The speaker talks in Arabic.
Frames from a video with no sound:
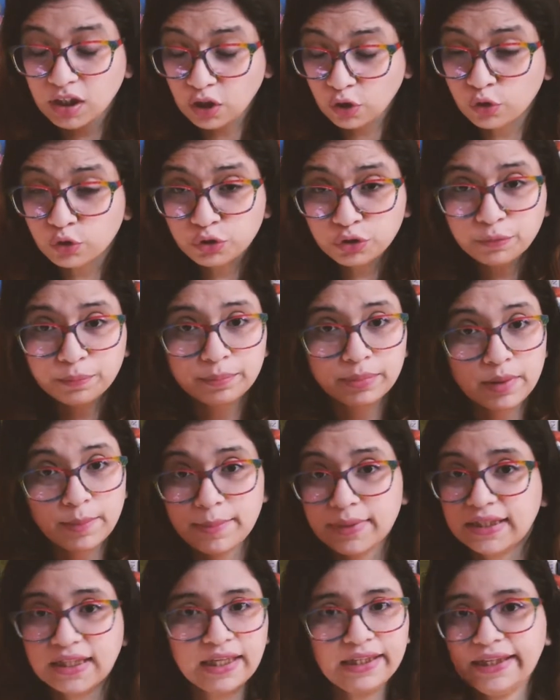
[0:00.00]
كتب
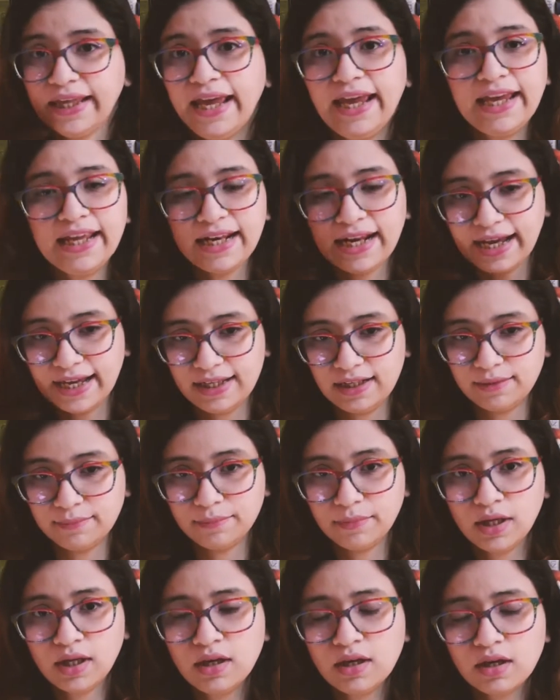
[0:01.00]
من انحاء العالم
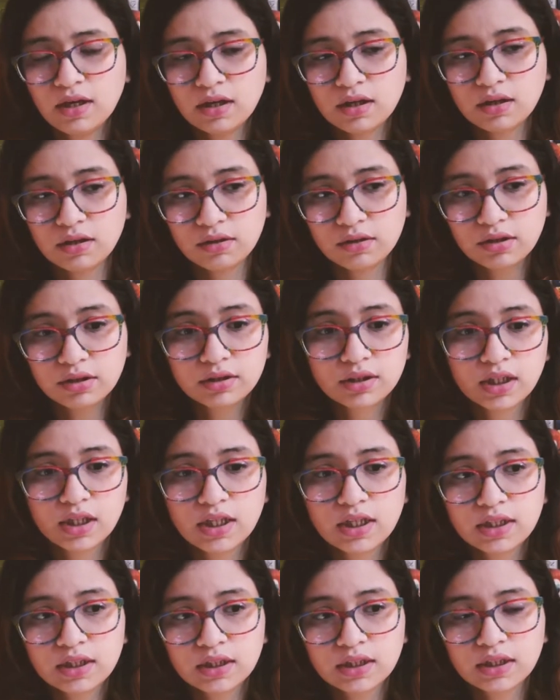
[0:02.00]
قررت
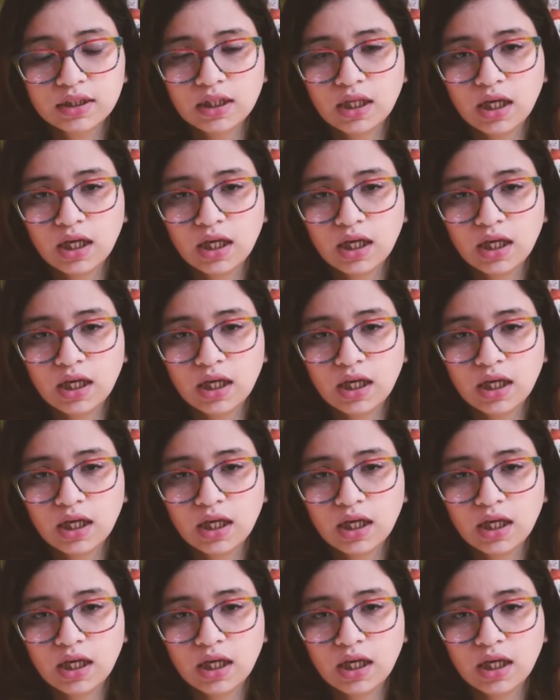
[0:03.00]
ان